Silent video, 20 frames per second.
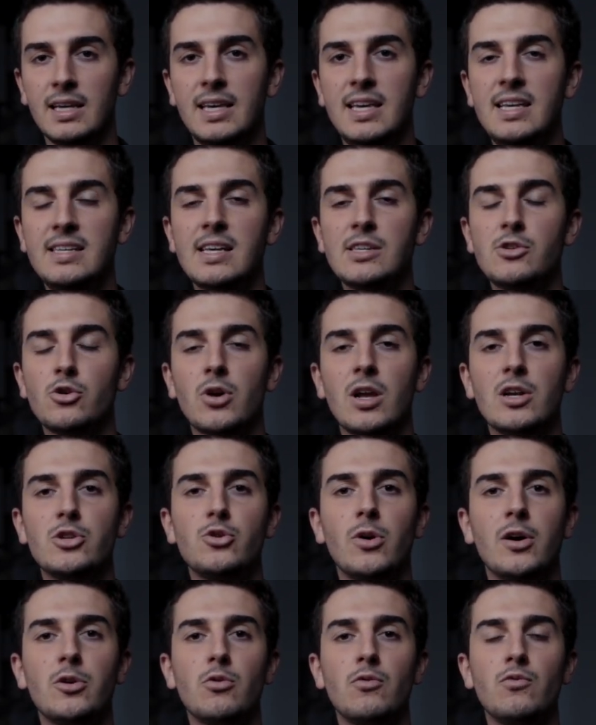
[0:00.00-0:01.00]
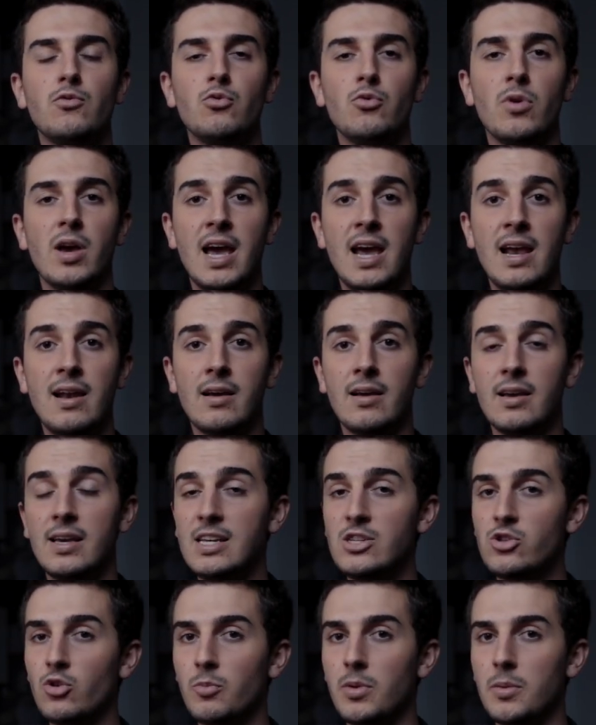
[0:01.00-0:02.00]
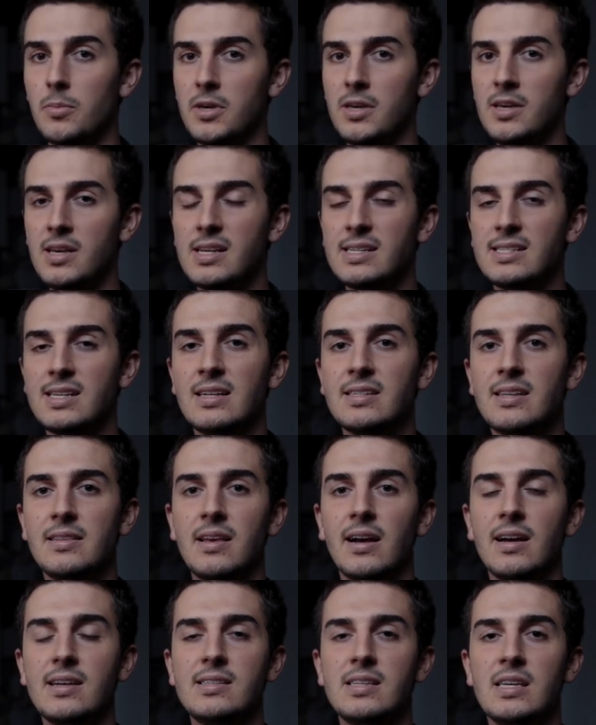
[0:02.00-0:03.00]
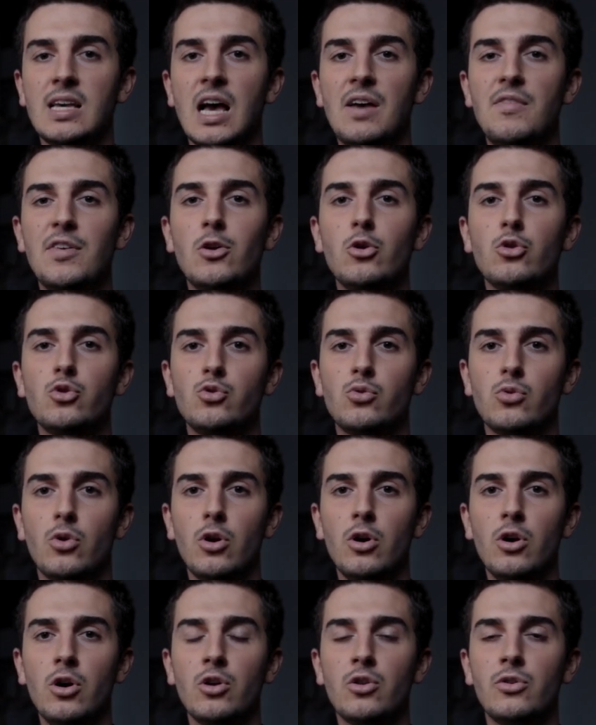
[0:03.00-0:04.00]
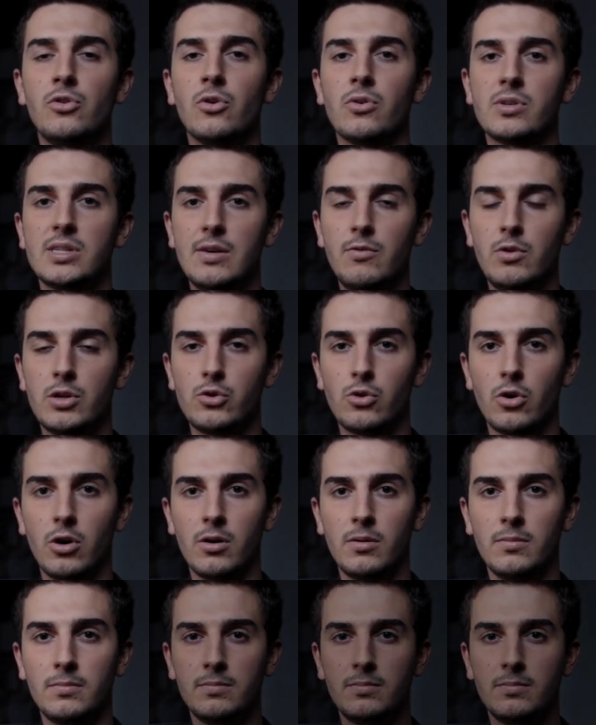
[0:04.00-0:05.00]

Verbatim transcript: Qui sait ce qu'elle serait devenue, elle et son bébé, si elles étaient restées avec le tueur dans sa voiture